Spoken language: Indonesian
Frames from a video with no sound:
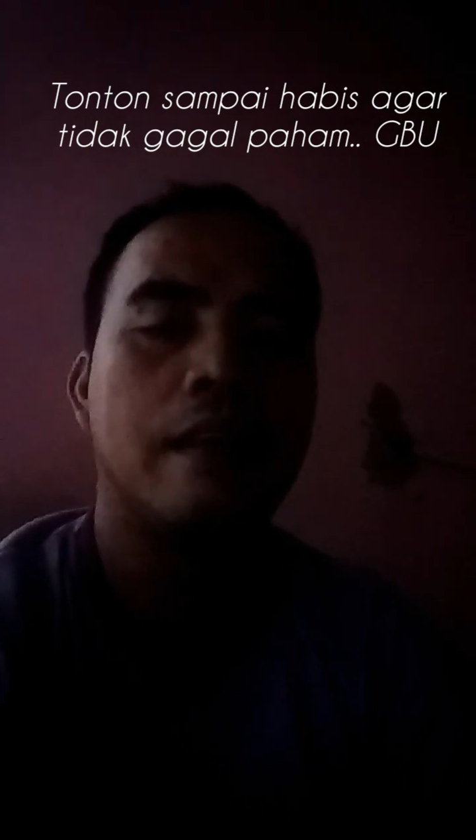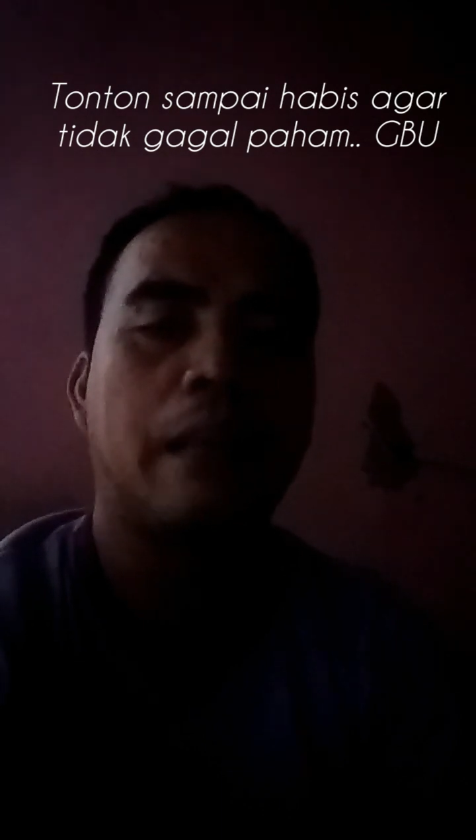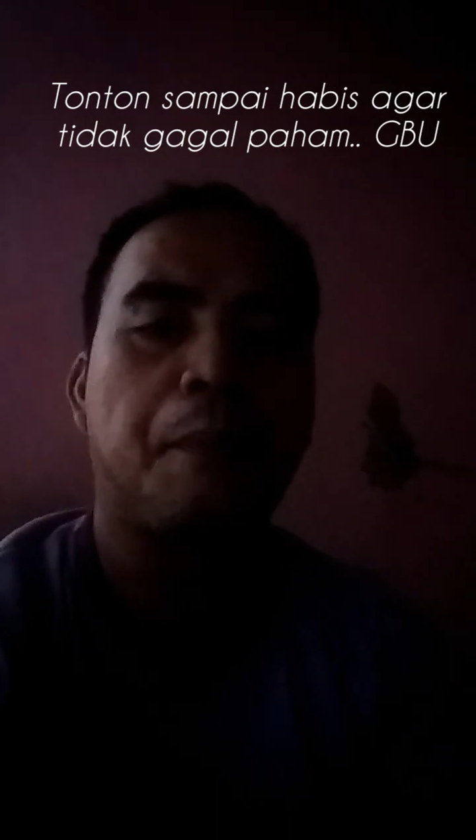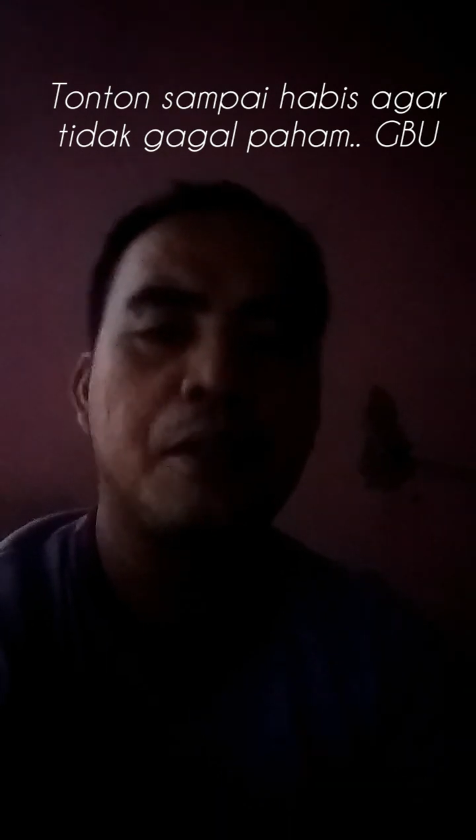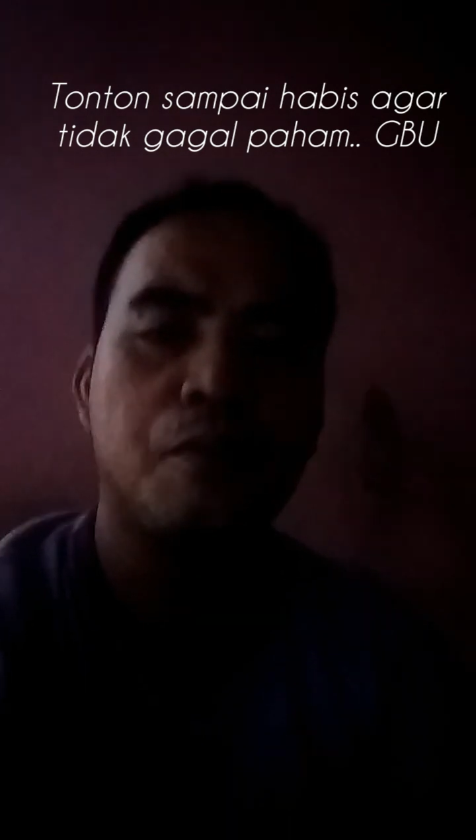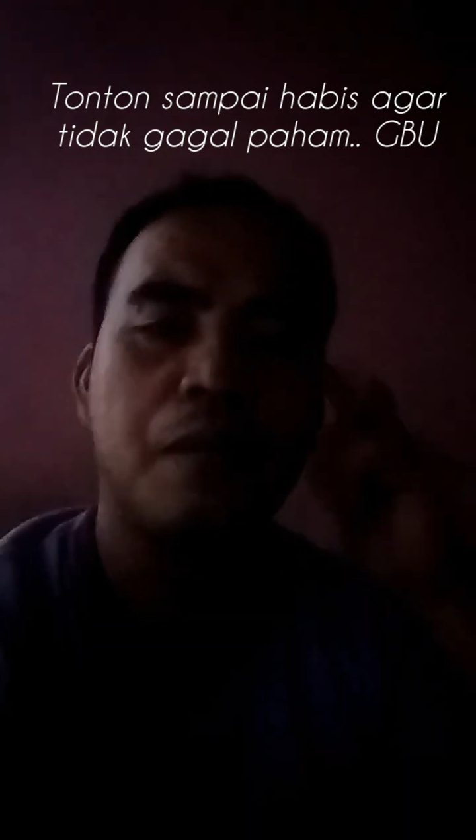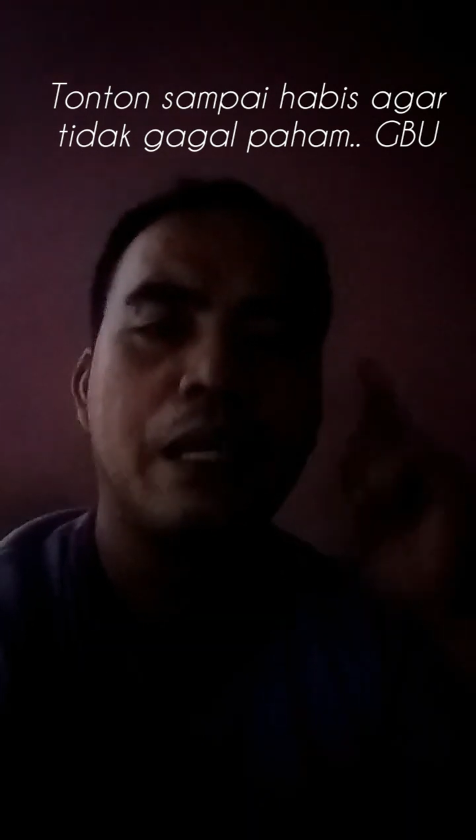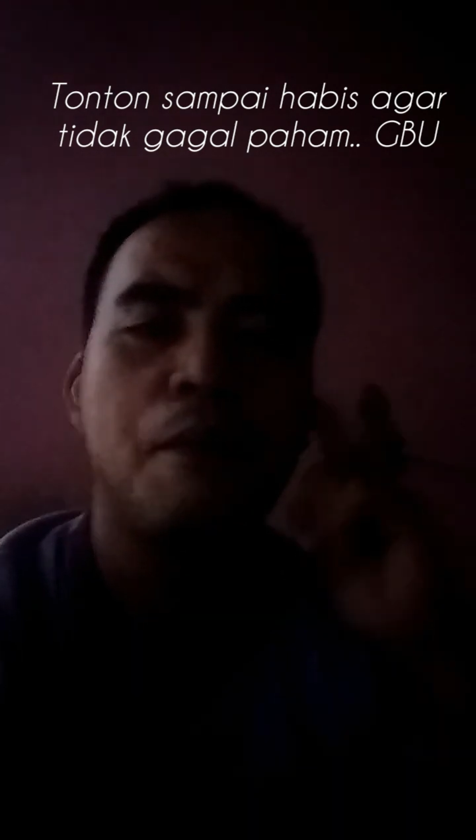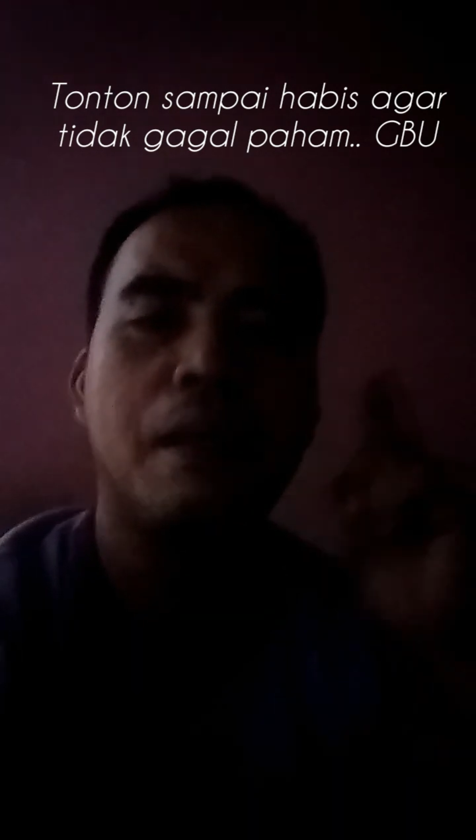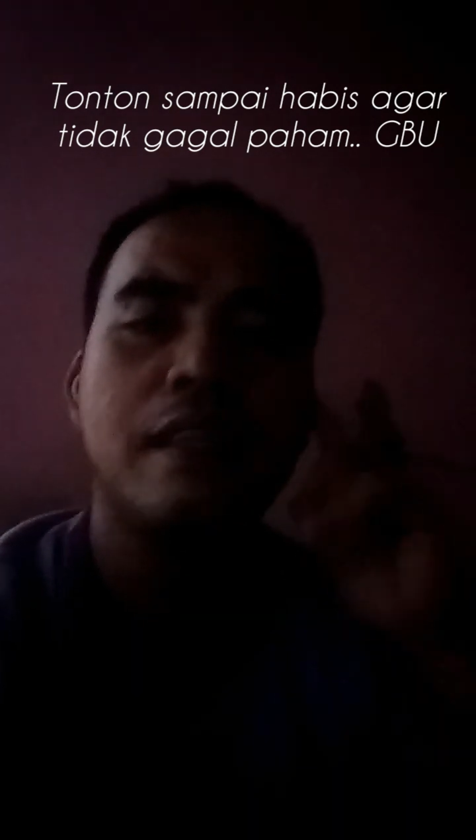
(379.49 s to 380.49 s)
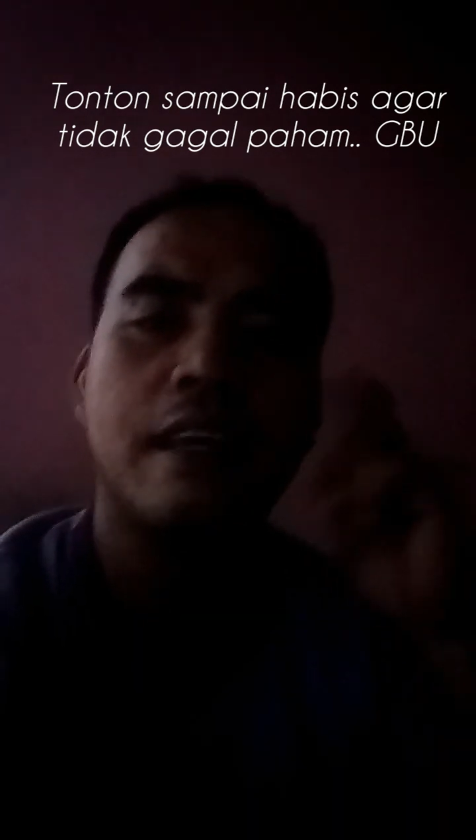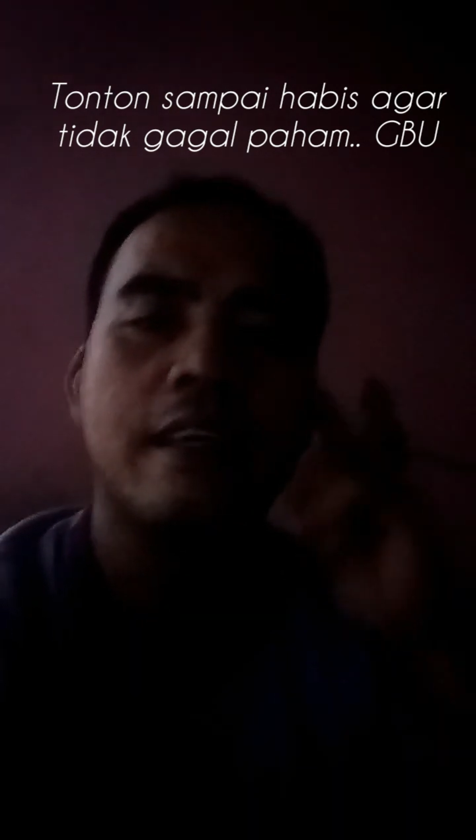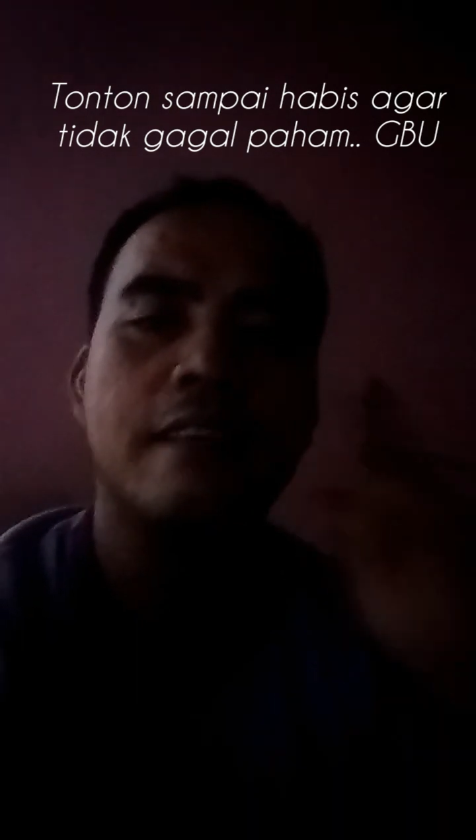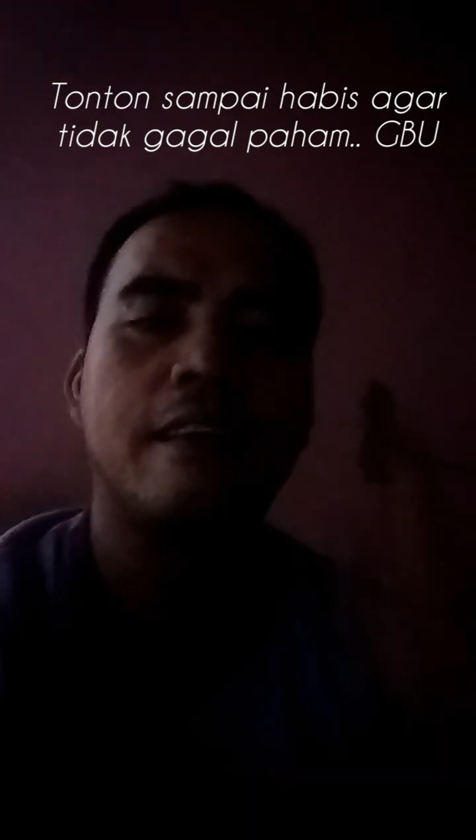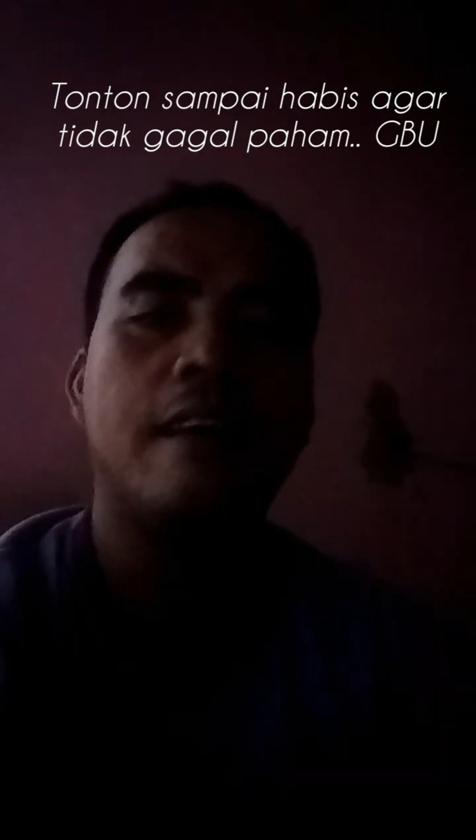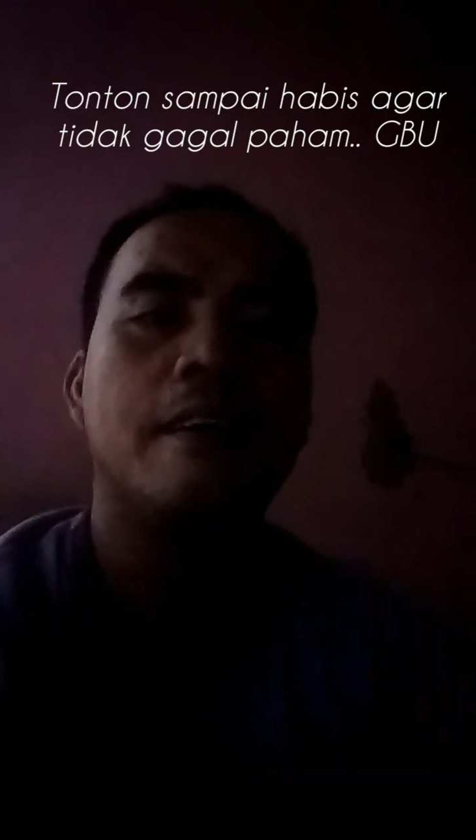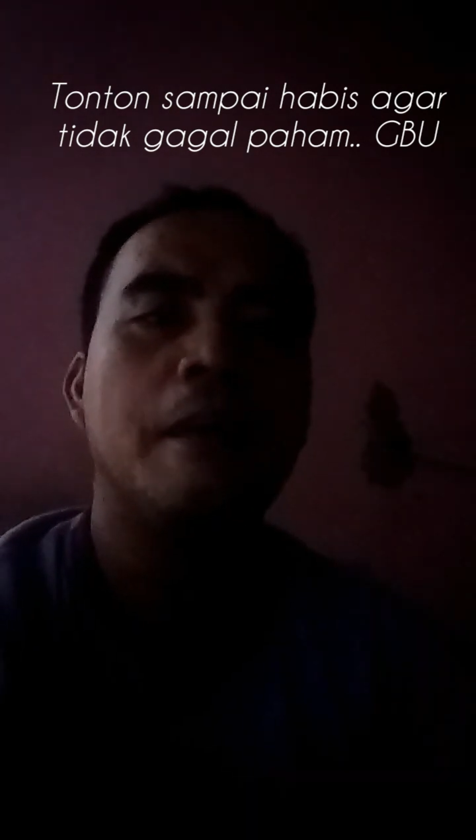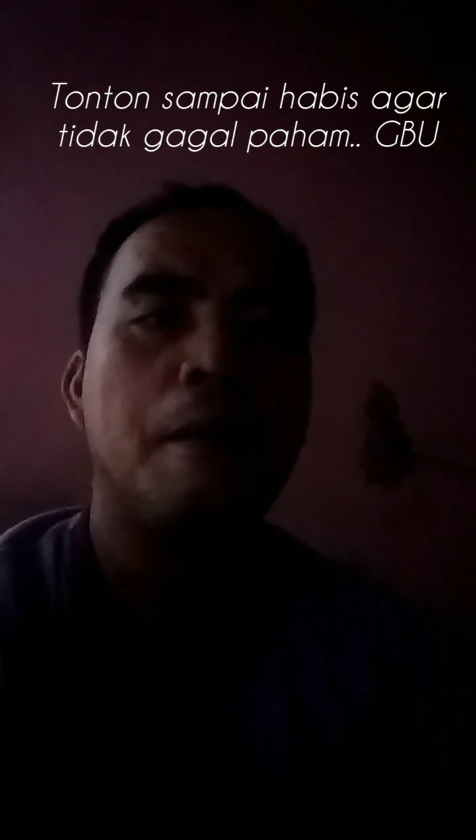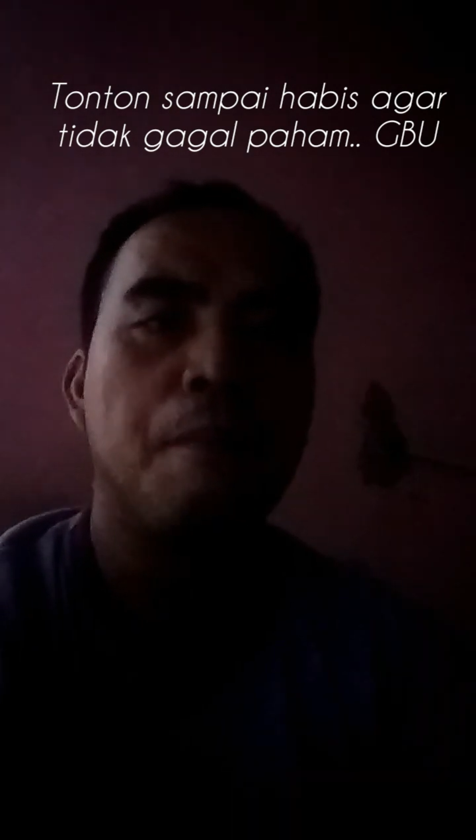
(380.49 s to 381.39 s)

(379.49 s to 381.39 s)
Tapi sebagai media kita